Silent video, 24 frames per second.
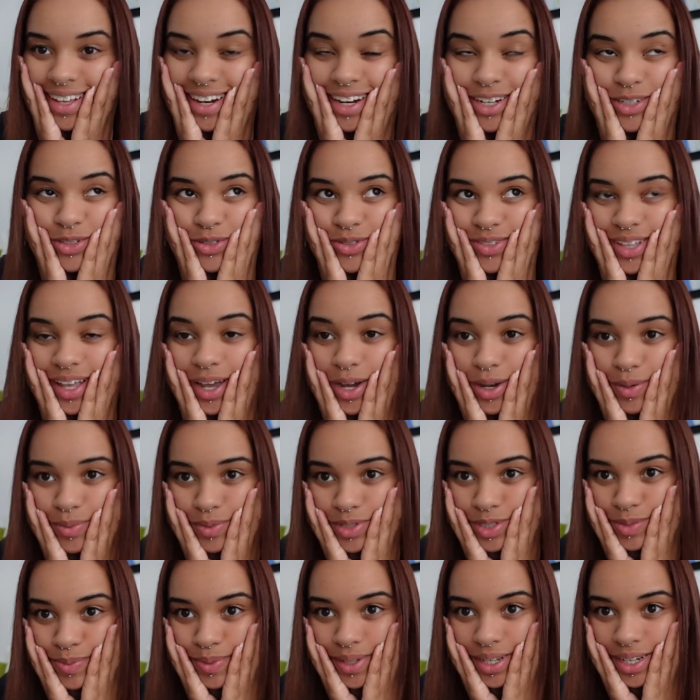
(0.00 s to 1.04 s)
La journée elle
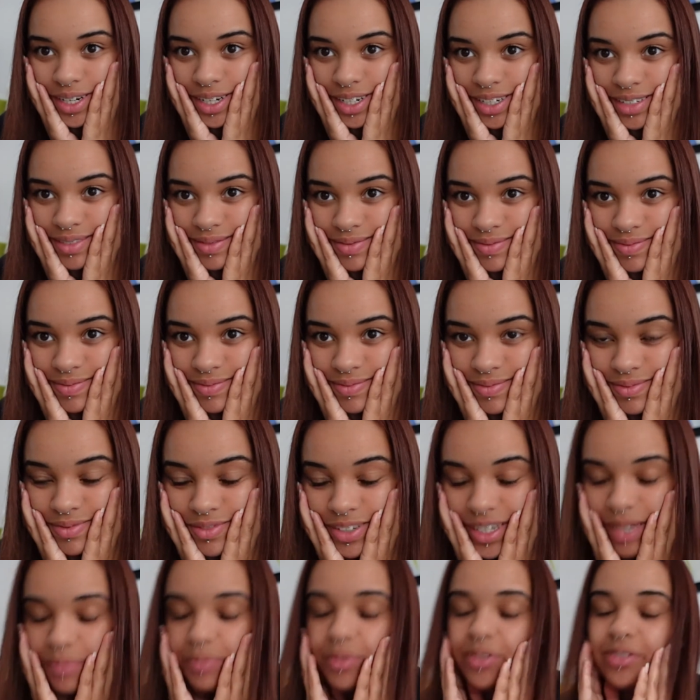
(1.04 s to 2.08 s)
commence bien là.
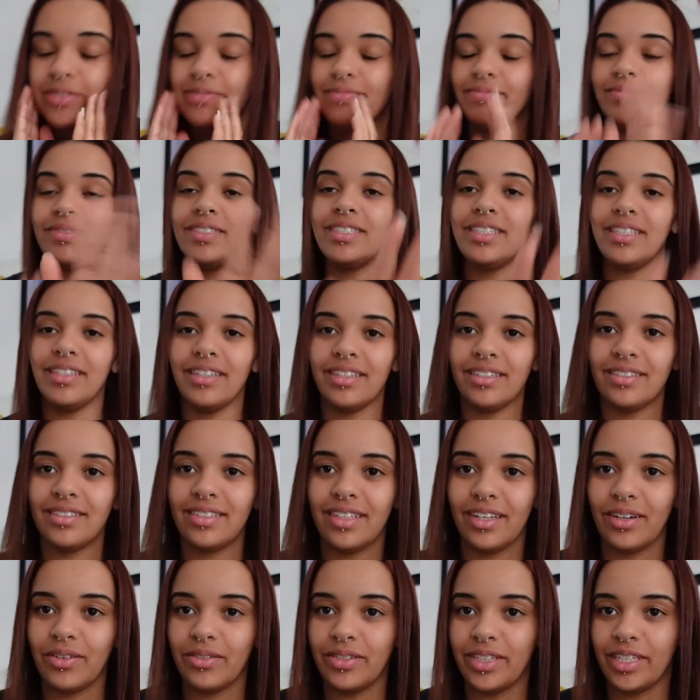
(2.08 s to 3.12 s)
Vraiment, c'est
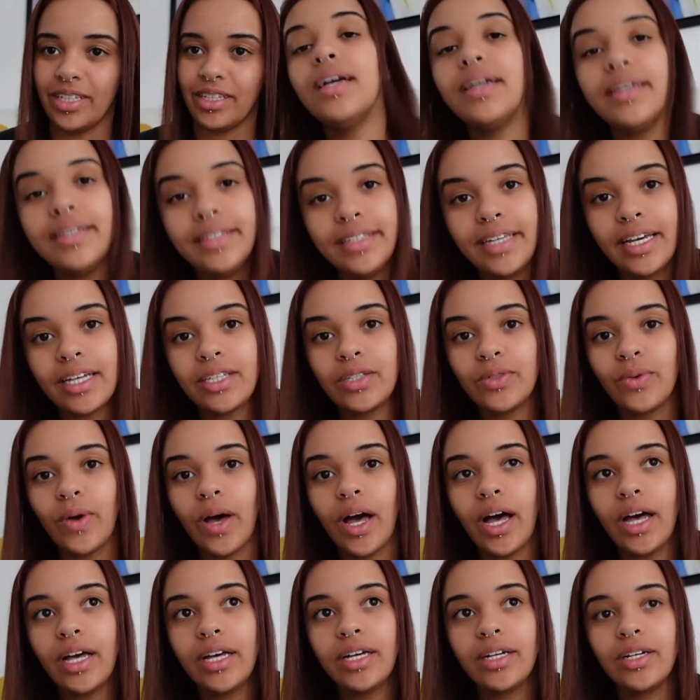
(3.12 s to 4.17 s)
ironique. Hier
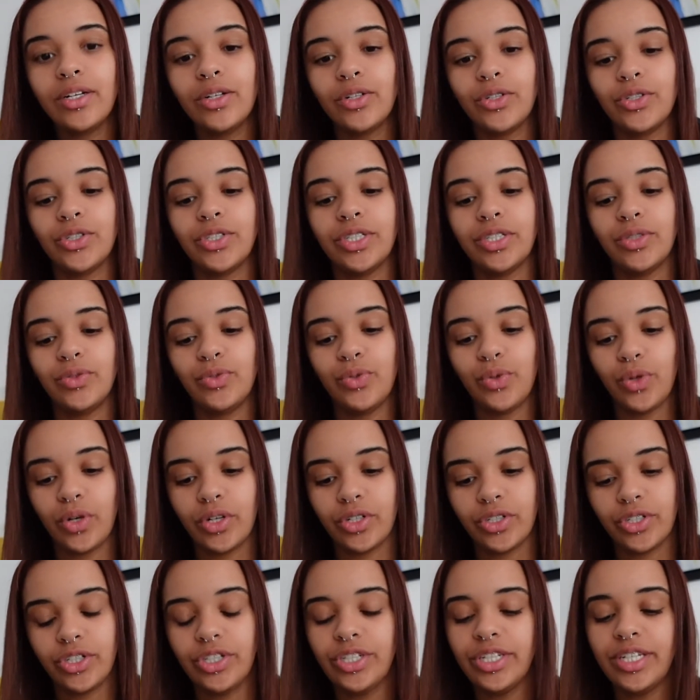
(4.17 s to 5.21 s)
soir, quand j'ai tout
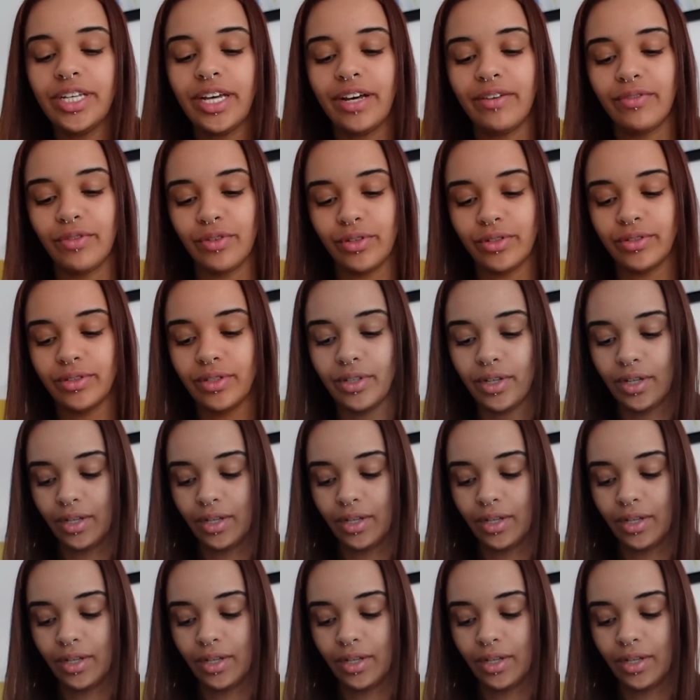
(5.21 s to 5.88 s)
rangé avant...